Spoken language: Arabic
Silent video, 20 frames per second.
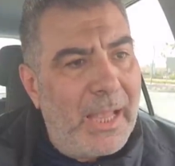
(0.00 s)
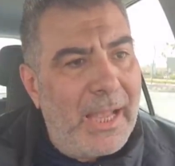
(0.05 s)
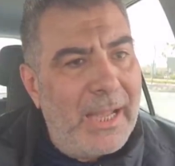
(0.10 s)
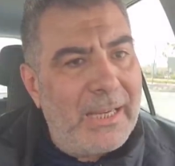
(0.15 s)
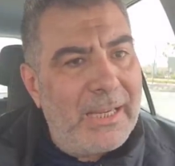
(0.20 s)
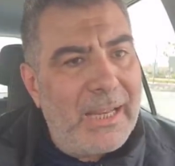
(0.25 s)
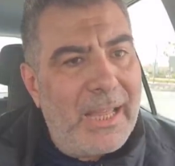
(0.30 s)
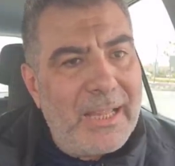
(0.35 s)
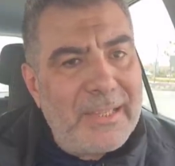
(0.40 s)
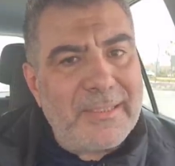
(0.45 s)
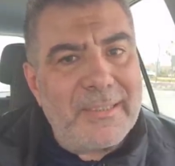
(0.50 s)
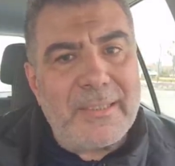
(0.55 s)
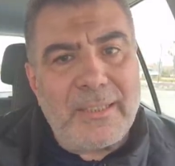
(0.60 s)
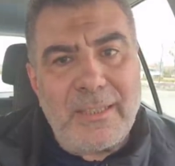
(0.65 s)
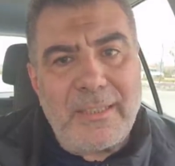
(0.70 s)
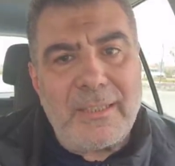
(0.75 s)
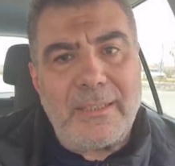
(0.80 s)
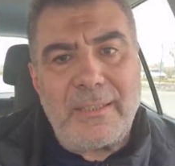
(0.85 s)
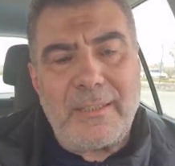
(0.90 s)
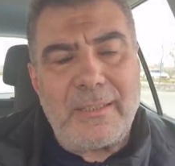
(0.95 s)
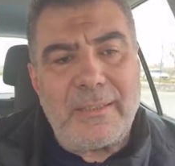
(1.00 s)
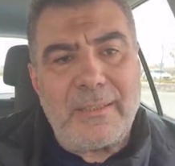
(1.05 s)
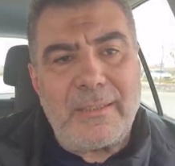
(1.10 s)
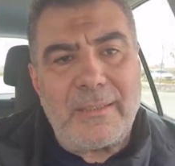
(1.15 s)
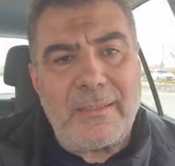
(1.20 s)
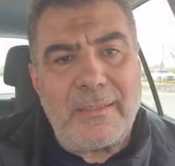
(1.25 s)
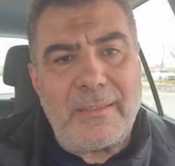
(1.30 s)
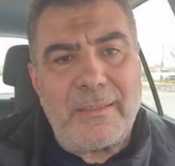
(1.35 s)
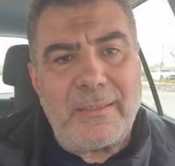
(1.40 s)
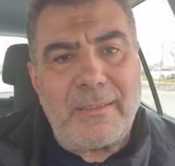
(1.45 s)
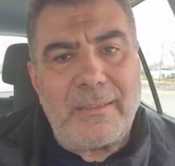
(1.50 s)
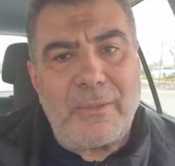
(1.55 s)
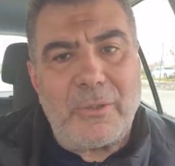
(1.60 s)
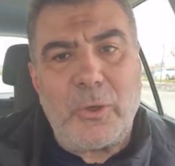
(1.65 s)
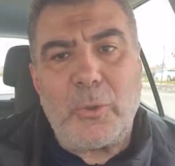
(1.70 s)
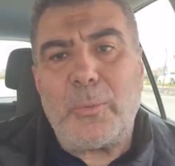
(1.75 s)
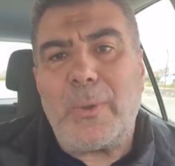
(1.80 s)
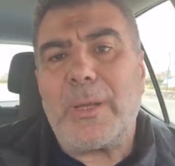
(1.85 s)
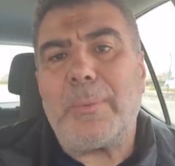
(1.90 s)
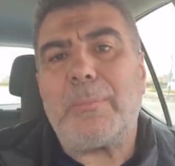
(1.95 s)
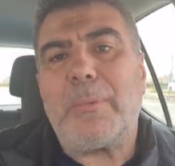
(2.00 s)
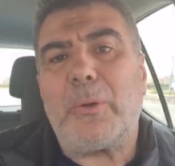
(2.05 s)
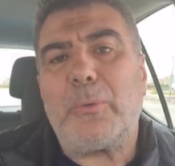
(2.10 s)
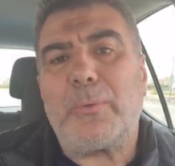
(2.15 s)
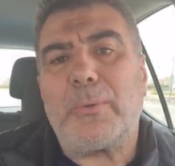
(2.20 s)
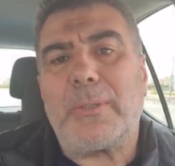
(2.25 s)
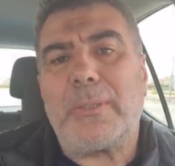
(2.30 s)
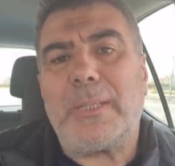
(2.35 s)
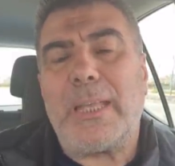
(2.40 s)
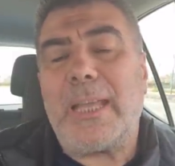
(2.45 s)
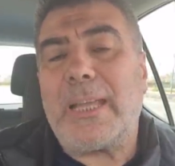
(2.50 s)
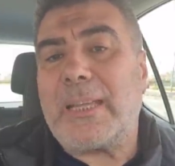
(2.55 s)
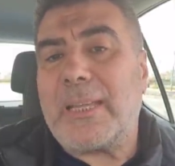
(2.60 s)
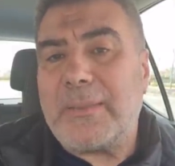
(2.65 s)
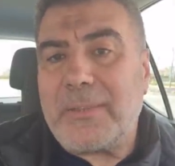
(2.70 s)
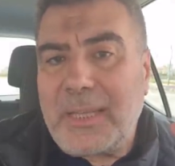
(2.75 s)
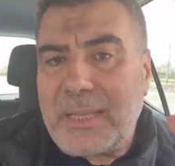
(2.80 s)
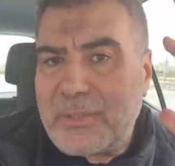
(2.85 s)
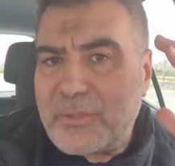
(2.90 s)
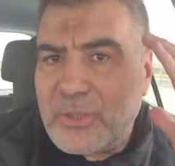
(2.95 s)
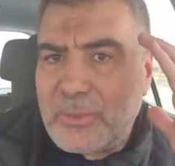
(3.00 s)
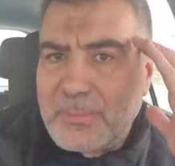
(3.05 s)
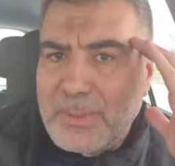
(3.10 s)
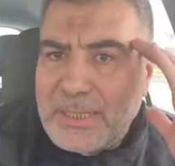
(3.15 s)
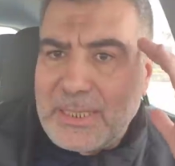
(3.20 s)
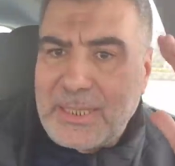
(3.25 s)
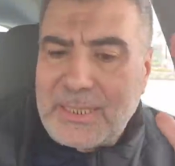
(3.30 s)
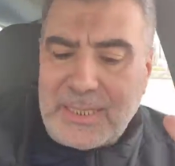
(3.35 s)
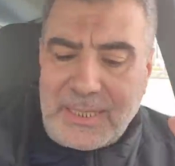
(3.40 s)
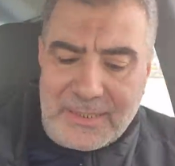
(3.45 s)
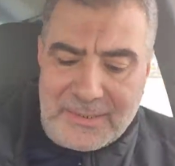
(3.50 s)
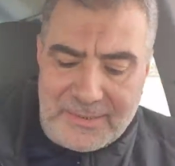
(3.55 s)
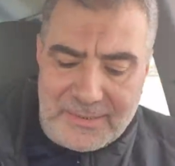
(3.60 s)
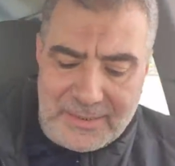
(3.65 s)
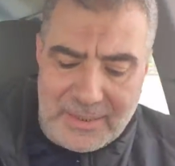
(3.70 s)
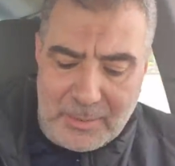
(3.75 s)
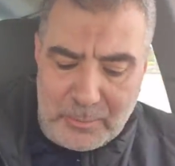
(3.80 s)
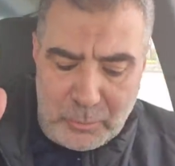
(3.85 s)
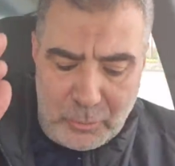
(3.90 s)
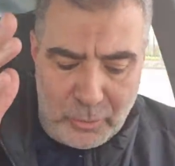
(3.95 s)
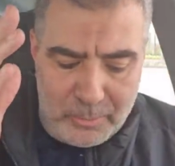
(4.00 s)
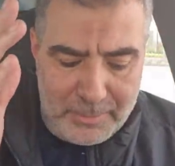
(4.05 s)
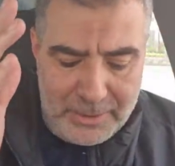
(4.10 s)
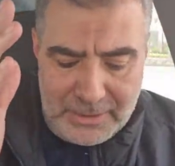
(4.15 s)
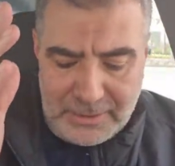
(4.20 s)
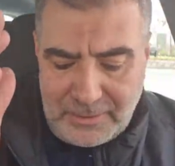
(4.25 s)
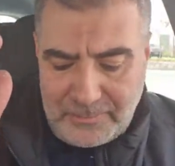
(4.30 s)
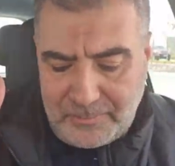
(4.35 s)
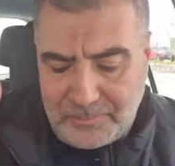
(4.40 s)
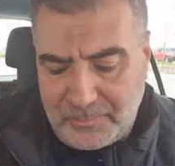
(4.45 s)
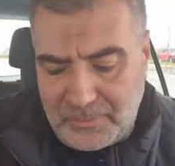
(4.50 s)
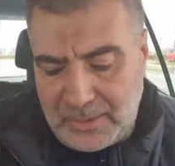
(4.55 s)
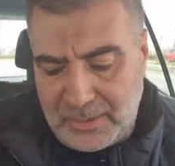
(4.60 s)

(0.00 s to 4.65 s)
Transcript: الأصل هو الموت هكذا يجب أنا كإنسان مؤمن